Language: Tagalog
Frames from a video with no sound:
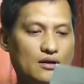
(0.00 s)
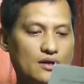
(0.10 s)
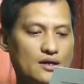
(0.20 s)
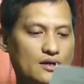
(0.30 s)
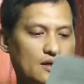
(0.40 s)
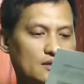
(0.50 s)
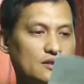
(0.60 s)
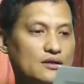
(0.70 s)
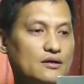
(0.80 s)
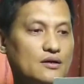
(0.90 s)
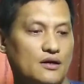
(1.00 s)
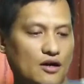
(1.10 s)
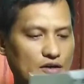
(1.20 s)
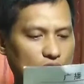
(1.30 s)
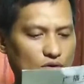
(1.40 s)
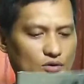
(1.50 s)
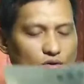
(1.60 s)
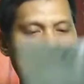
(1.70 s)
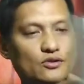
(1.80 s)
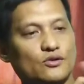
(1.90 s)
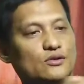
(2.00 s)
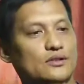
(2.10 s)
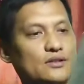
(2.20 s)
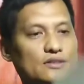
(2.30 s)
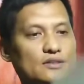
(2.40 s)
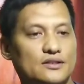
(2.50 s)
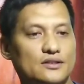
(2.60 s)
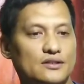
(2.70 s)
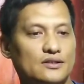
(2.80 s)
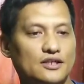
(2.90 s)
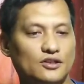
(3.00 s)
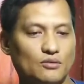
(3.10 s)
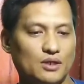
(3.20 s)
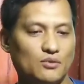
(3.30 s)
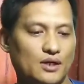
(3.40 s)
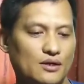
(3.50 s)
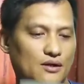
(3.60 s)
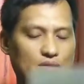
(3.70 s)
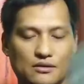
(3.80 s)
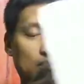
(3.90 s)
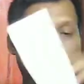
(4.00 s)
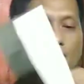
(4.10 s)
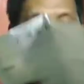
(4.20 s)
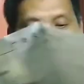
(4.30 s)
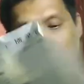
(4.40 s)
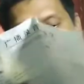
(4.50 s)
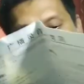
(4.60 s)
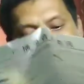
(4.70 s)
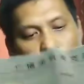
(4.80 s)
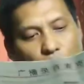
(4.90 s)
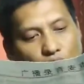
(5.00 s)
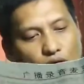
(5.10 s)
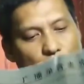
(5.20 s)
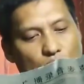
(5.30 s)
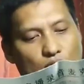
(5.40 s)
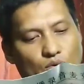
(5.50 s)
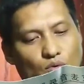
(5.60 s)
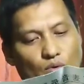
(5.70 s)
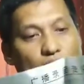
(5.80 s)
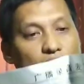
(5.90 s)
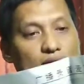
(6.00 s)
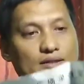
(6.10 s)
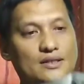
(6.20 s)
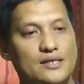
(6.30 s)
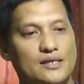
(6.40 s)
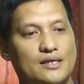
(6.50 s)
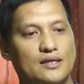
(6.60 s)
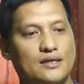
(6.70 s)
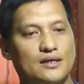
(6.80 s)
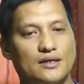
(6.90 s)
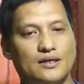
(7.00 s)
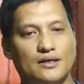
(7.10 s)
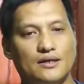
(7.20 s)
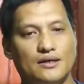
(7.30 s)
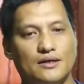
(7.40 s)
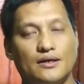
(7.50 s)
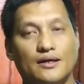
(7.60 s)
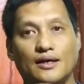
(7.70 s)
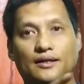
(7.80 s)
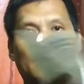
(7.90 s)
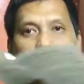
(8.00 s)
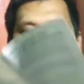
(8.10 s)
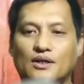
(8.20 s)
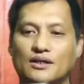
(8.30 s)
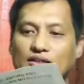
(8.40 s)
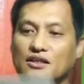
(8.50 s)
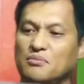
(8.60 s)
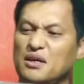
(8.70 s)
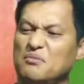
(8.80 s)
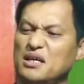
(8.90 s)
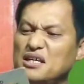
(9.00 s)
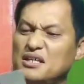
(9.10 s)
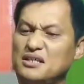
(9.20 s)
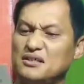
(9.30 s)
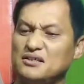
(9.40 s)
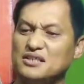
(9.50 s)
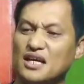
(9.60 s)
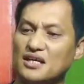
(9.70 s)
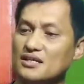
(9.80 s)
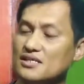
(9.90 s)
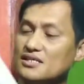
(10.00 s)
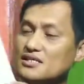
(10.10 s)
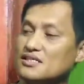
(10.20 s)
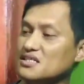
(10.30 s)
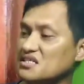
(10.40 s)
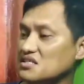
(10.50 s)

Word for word: Ayan, I think. Ay, no, no, no. no hindi ito manual. Uh, ito ay warranty. Chinese warranty. May, may Chinese.